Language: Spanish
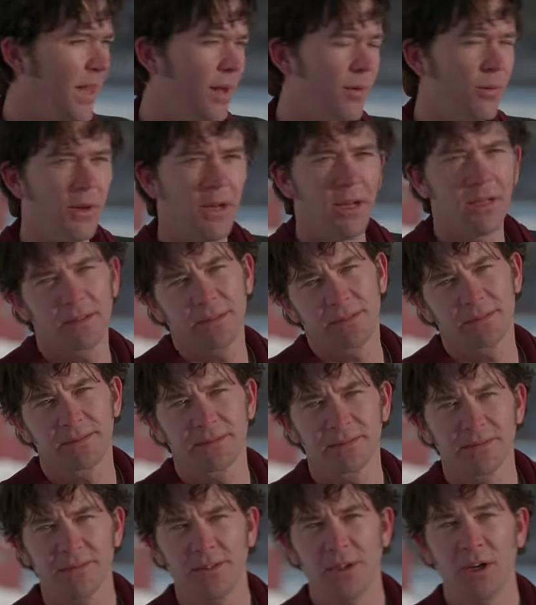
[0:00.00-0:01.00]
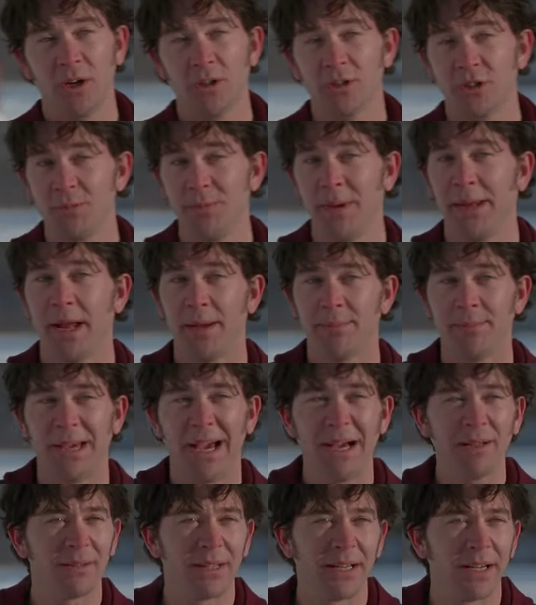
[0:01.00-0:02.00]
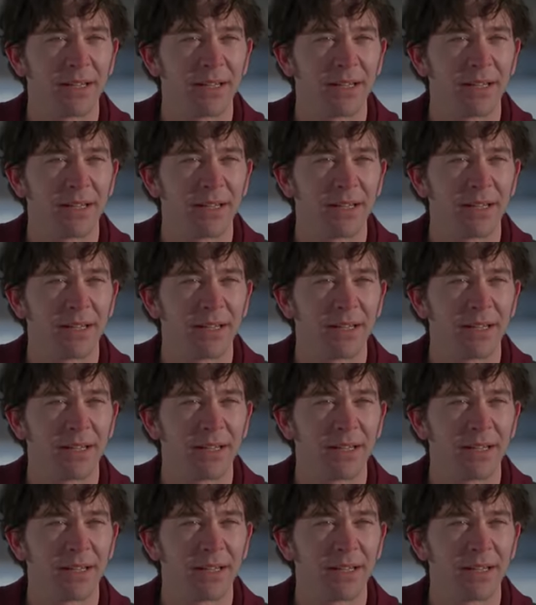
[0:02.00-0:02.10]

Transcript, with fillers: Bueno, pero puede que nunca la